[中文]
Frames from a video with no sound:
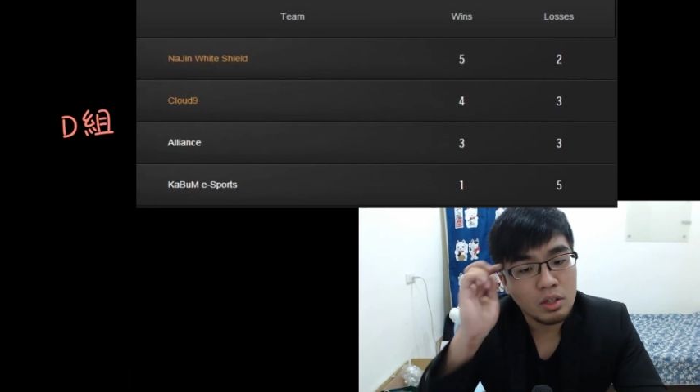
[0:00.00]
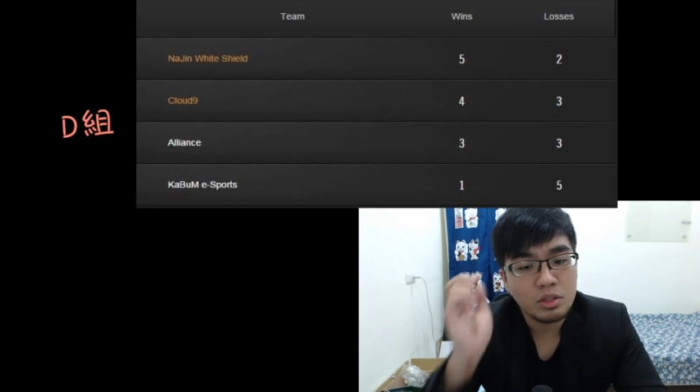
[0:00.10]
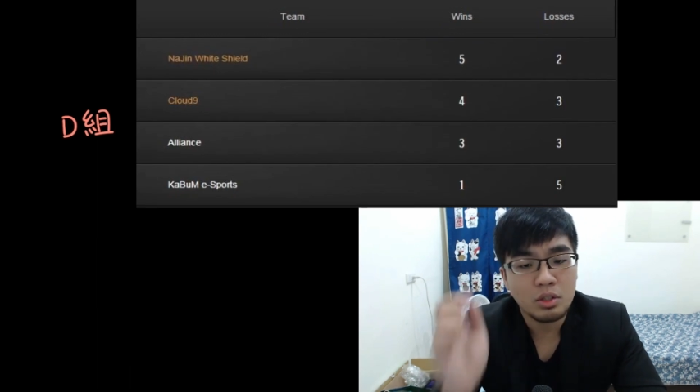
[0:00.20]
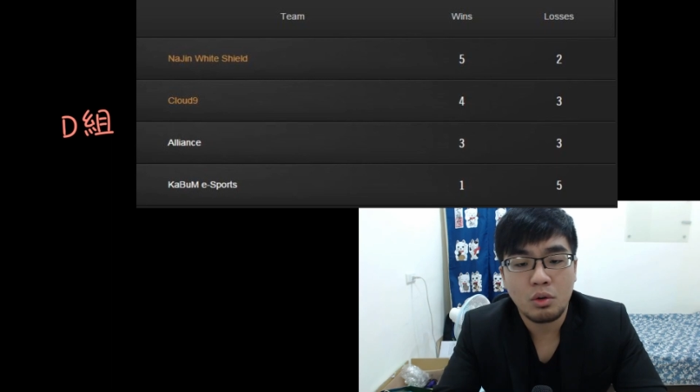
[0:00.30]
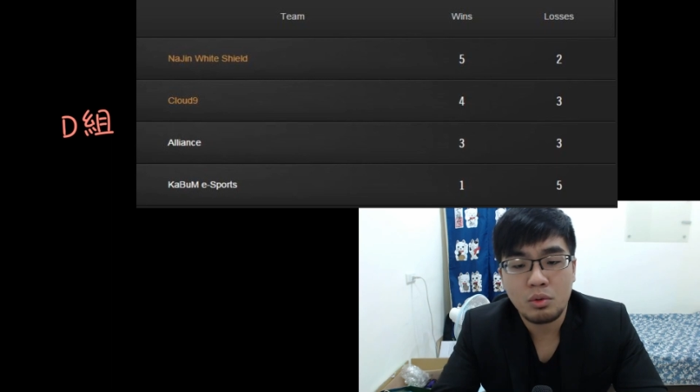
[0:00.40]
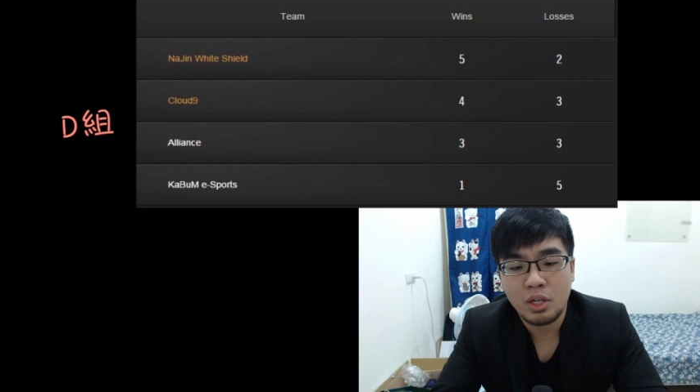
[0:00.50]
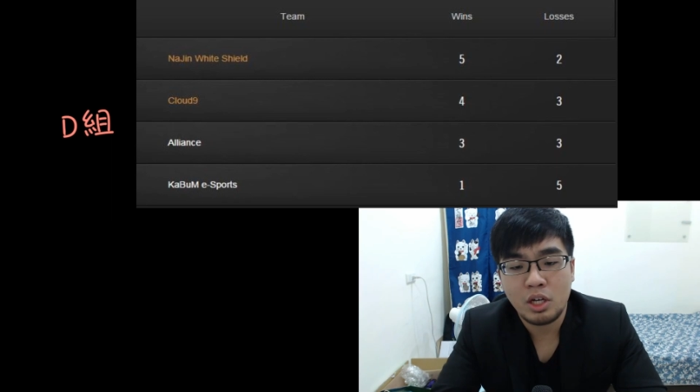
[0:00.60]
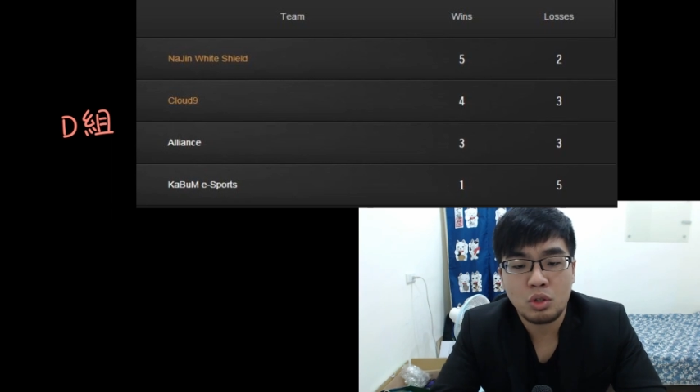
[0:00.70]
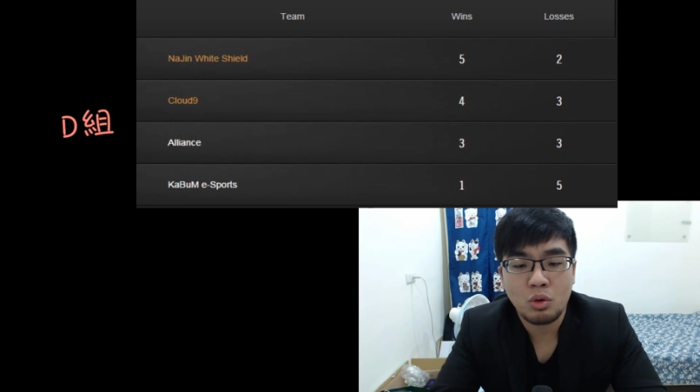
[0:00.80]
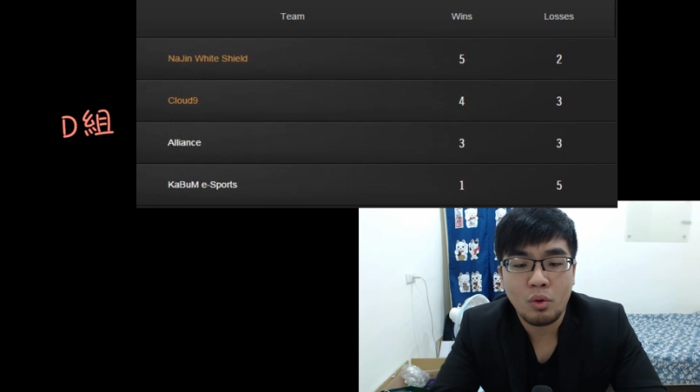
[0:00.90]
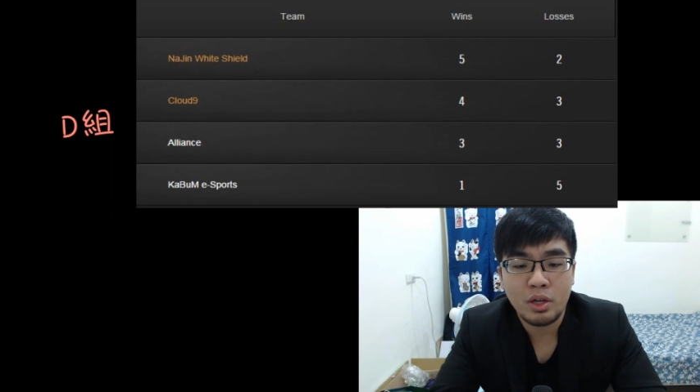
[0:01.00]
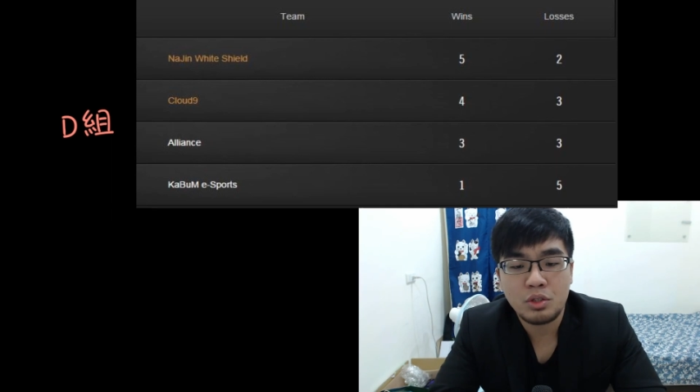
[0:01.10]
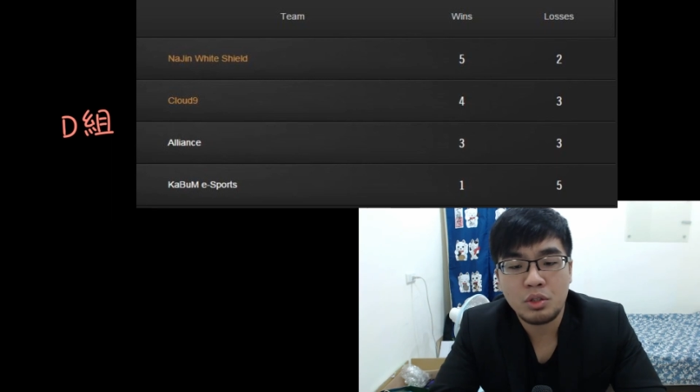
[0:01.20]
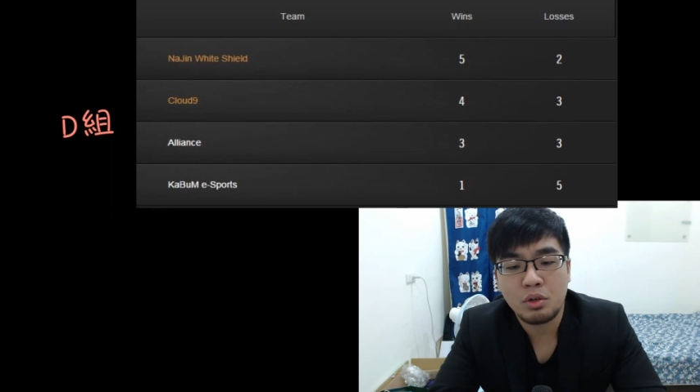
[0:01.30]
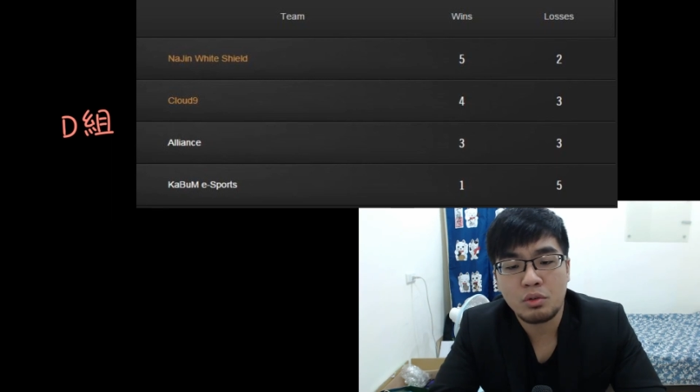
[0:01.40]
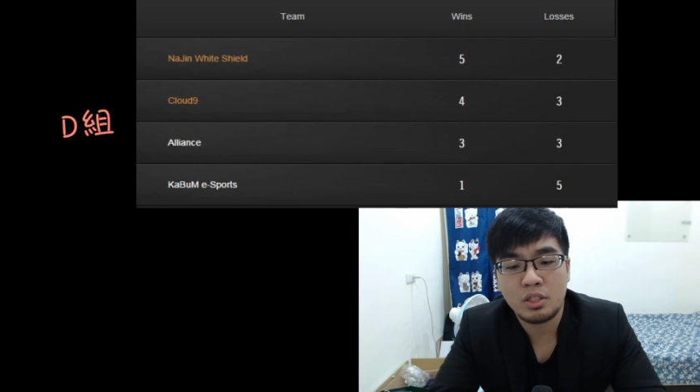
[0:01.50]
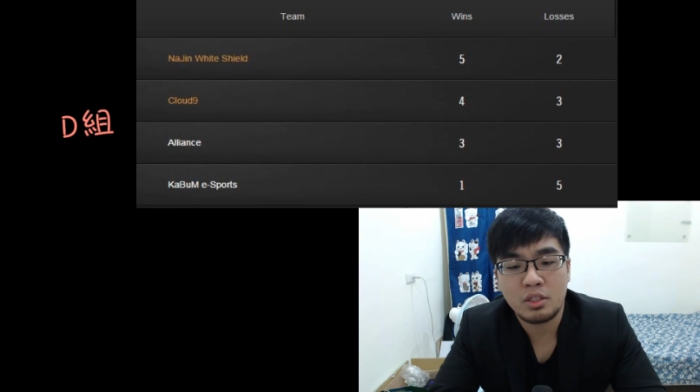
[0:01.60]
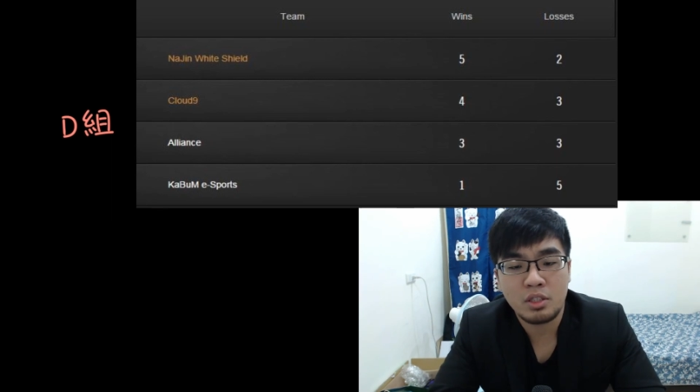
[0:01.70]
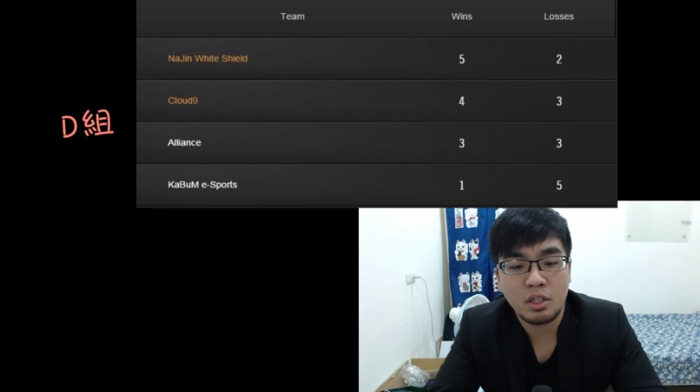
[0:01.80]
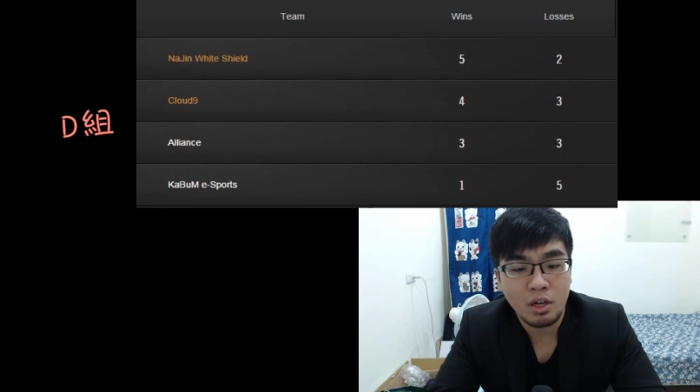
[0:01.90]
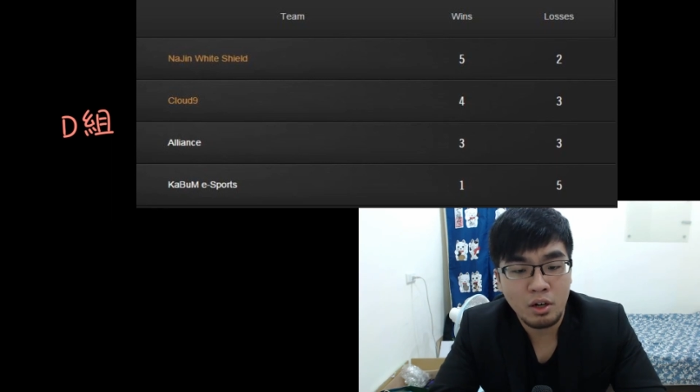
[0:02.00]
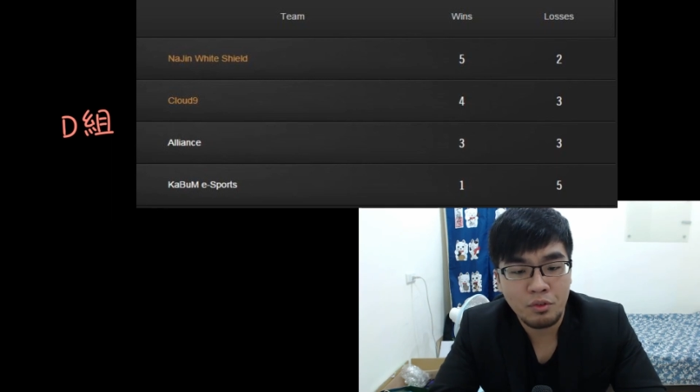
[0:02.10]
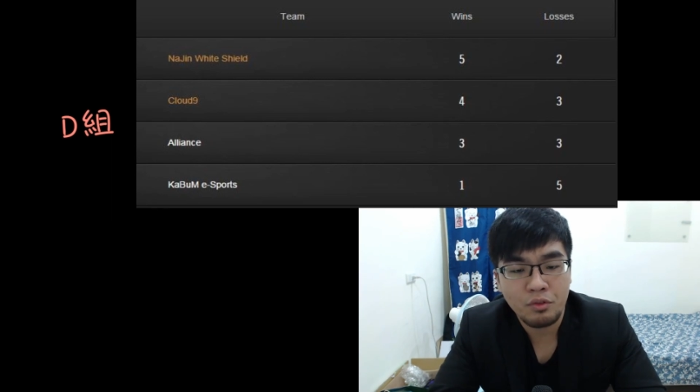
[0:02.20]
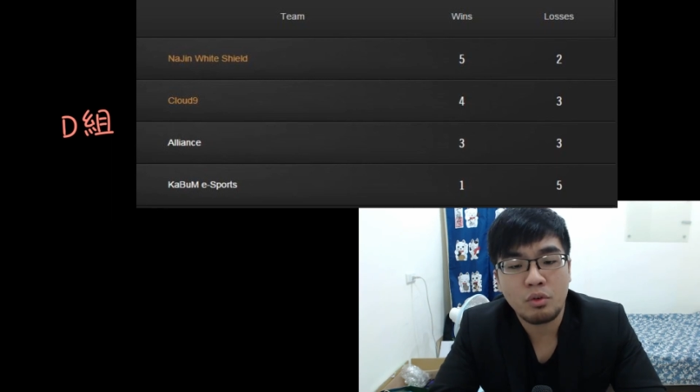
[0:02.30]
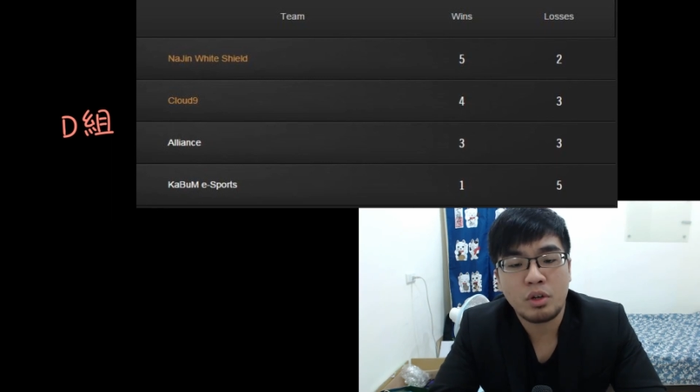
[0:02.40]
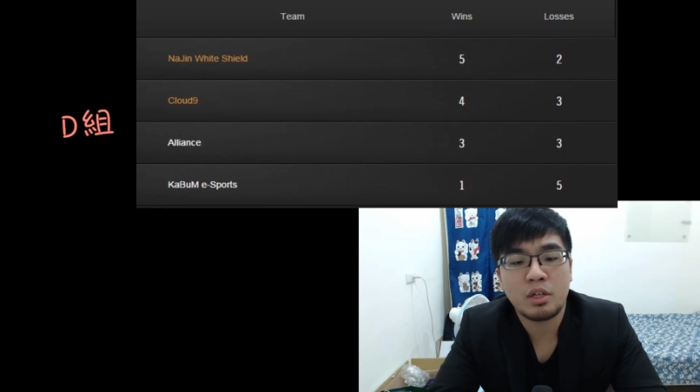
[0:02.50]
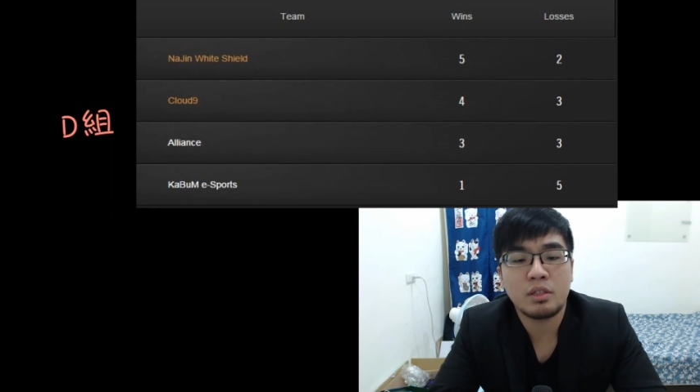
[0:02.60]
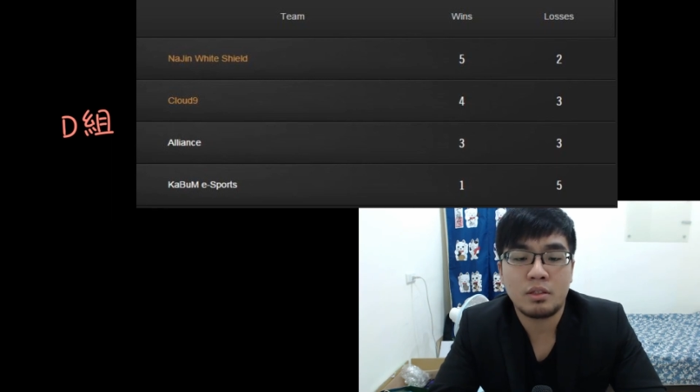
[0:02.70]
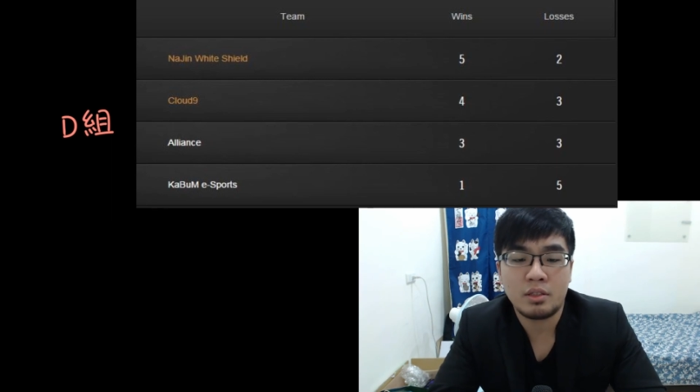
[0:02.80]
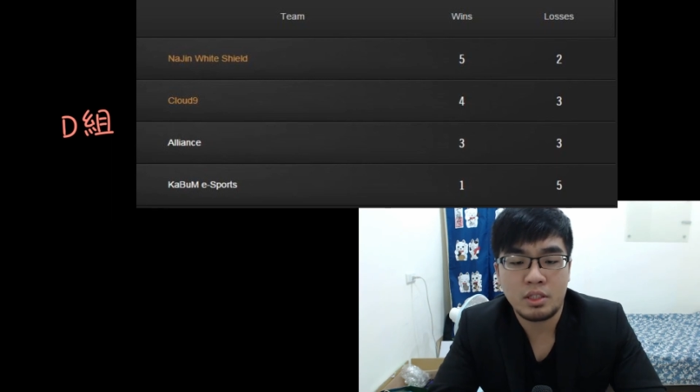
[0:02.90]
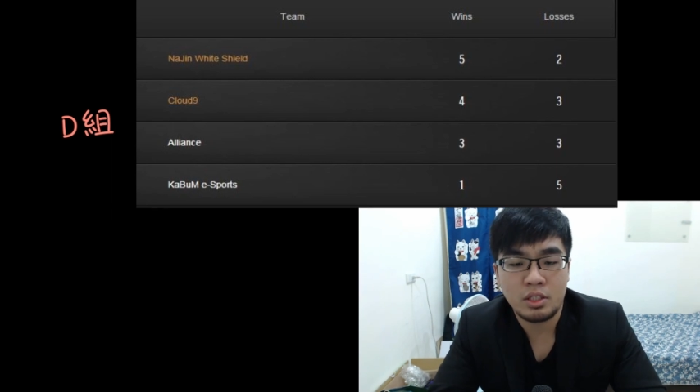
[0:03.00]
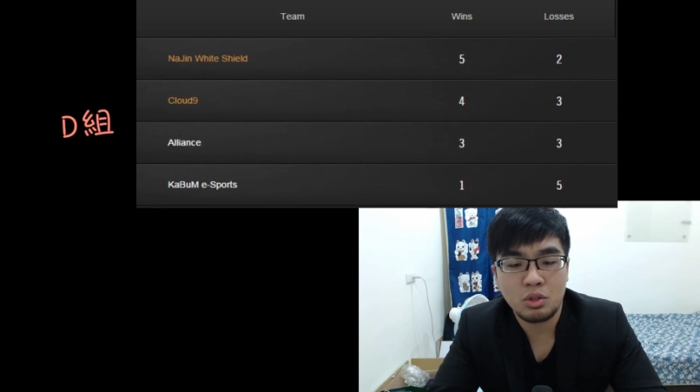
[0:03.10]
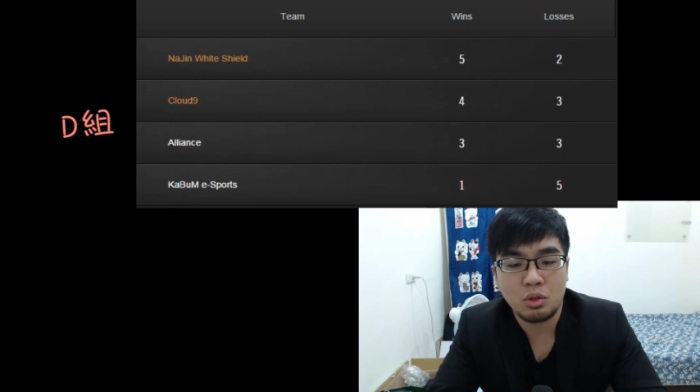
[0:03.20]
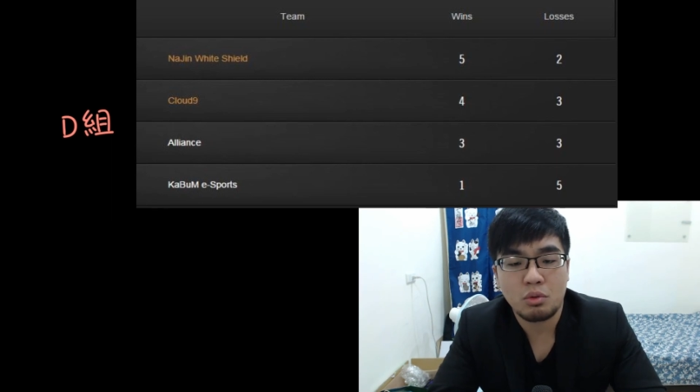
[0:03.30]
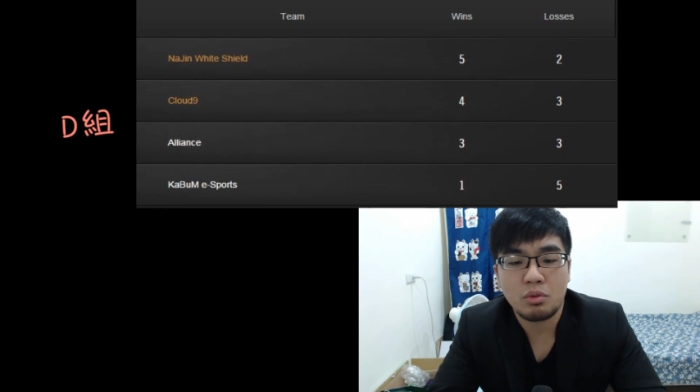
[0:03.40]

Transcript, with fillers: 由 Na Jun White 四胜二负跟 C 九